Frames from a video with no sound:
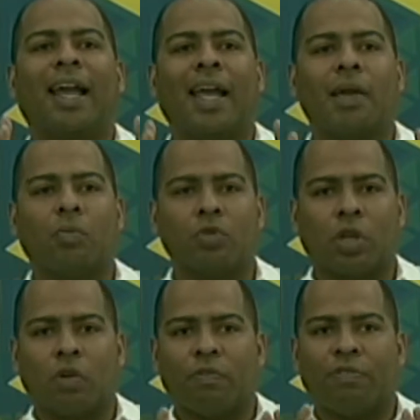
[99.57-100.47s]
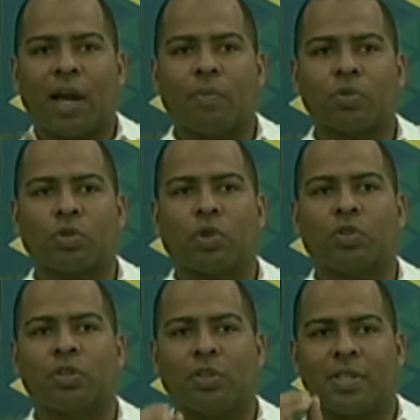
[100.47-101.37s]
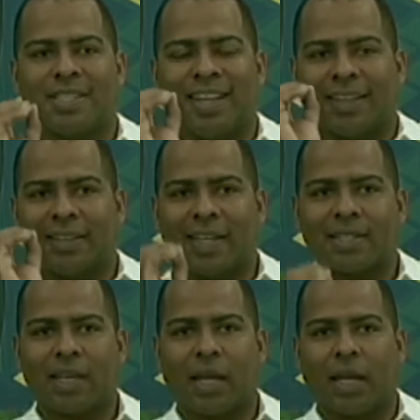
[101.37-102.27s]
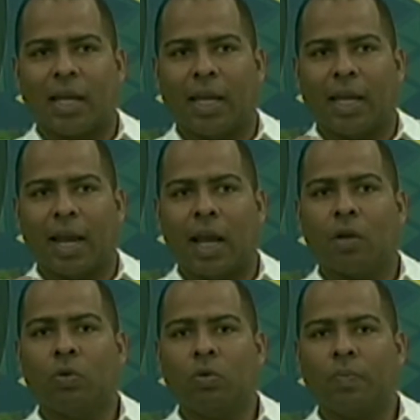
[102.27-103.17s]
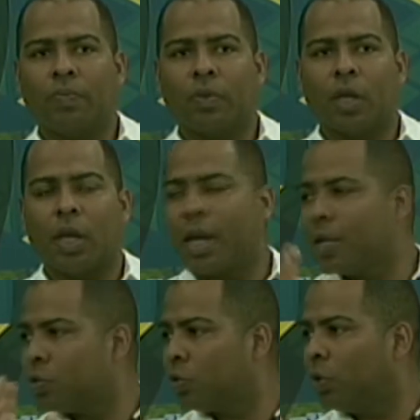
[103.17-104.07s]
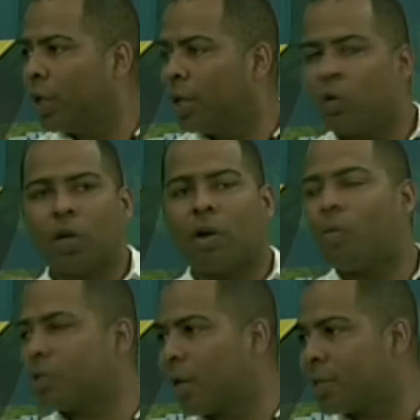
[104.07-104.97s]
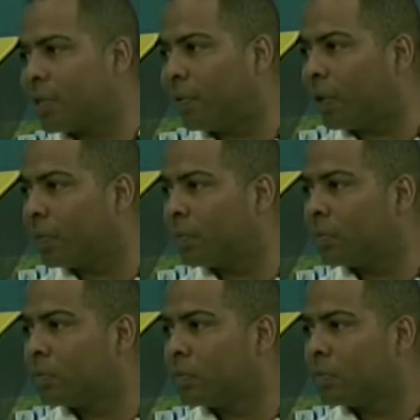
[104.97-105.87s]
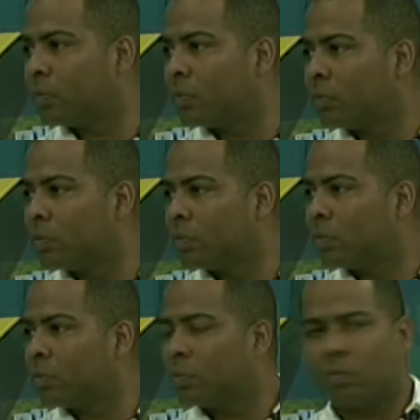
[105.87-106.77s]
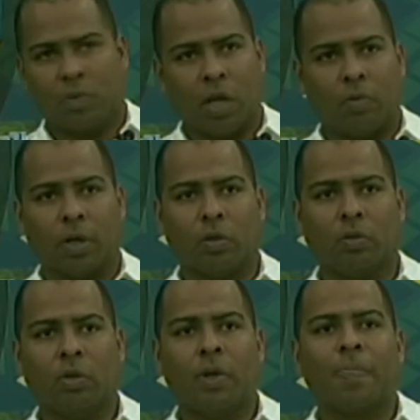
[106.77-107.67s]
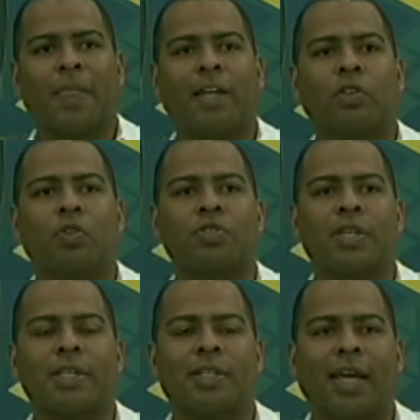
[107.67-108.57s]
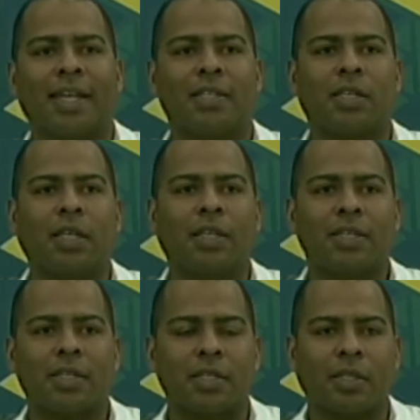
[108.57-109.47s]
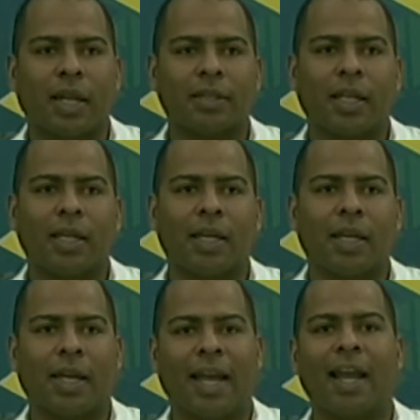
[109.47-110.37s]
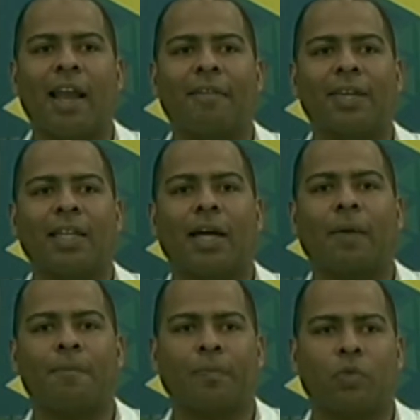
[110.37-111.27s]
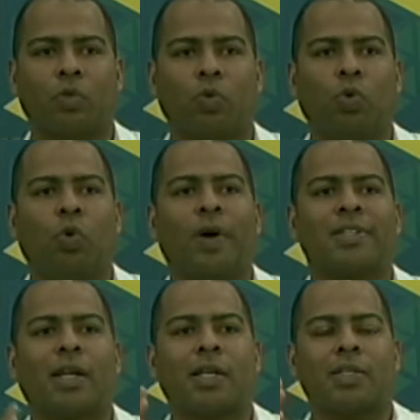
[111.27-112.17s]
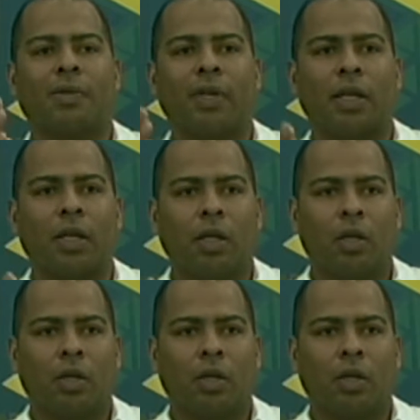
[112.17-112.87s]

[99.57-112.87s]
creemos y confiamos con certeza en algo, eso es lo que vamos a recibir. Ah, perfecto. ¿De acuerdo? Entonces, en síntesis trata de que en la vida tú no vas a recibir